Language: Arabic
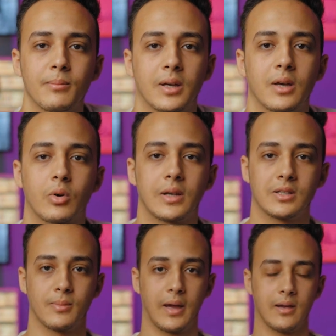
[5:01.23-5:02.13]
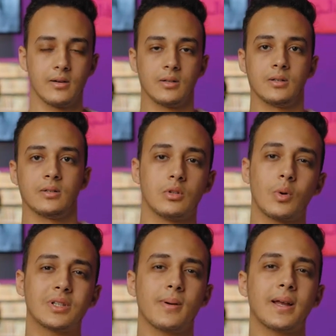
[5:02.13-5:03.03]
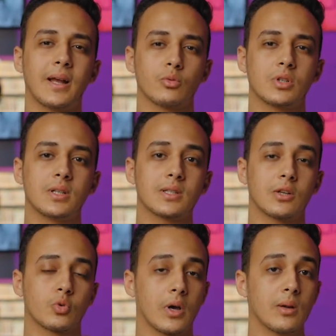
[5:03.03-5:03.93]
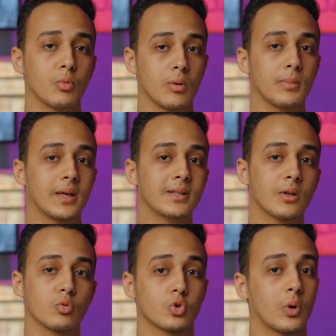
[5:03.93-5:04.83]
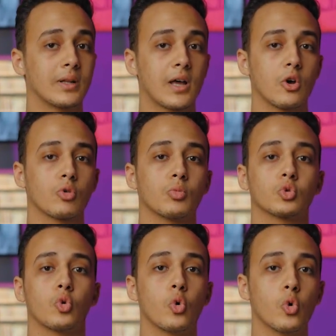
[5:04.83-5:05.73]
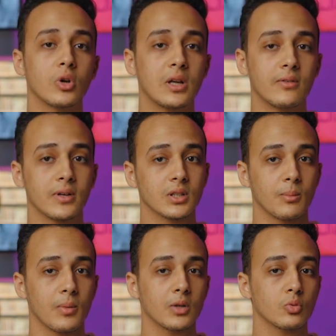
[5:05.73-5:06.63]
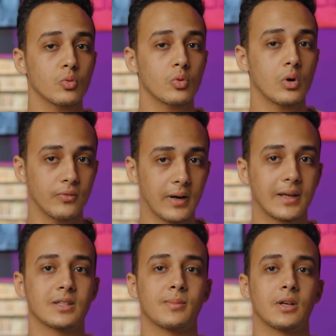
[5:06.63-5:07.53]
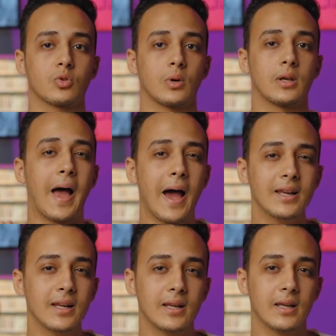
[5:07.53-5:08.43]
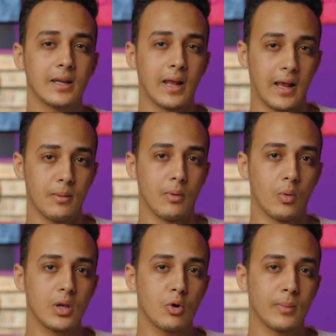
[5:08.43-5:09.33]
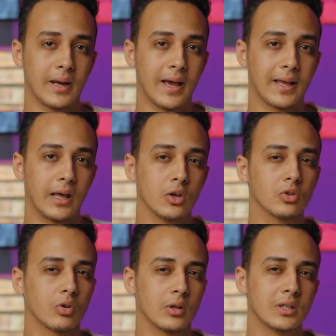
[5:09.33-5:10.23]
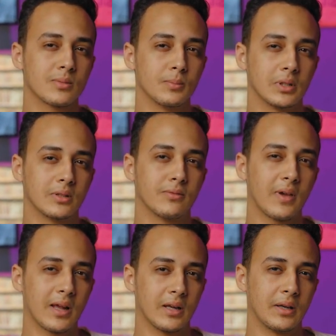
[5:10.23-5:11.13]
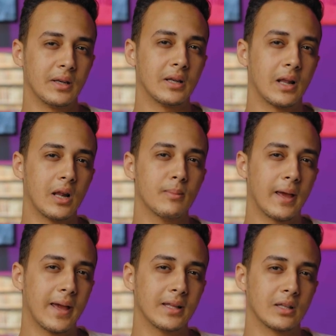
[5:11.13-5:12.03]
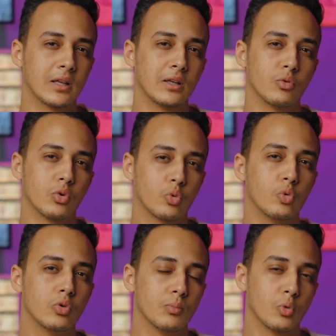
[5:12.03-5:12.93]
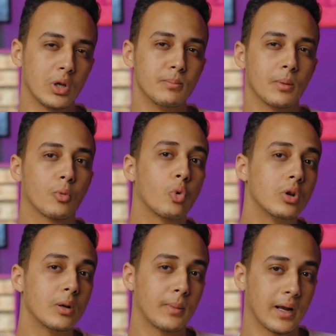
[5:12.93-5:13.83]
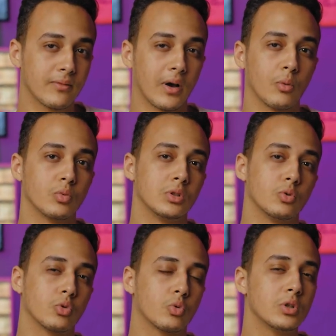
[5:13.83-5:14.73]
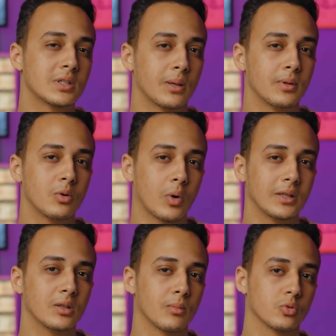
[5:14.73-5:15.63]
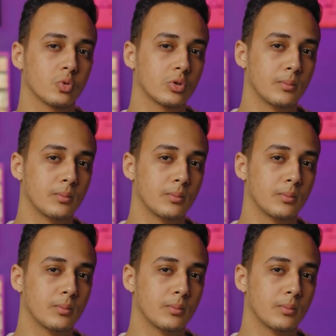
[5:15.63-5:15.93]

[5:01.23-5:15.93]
جنب كده وركز معايا دلوقتي بقى احنا عاوزين نسأل سؤال مهم جدا والسؤال ده هيربط كل اللي فات ده ببعضه فركز معايا شوية هل العلموية ومنهجها يقدر يثبت فعلا ان العلم قادر انه يكون ملم بكل المعرفة او انه يكون السبيل الوحيد الموثوق